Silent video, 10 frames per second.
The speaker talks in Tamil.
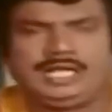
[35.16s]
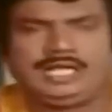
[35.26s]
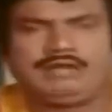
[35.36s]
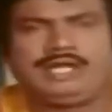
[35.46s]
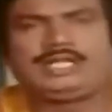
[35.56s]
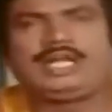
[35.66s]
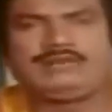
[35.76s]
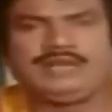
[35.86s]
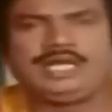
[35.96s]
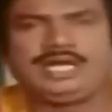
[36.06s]
இந்த வாரம்
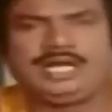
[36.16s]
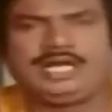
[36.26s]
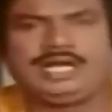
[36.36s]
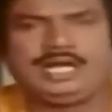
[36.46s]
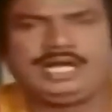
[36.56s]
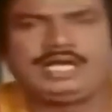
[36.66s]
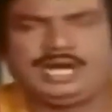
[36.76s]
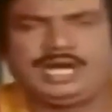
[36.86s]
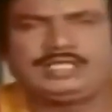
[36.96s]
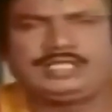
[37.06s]
அவனா
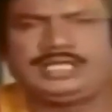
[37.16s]
காசு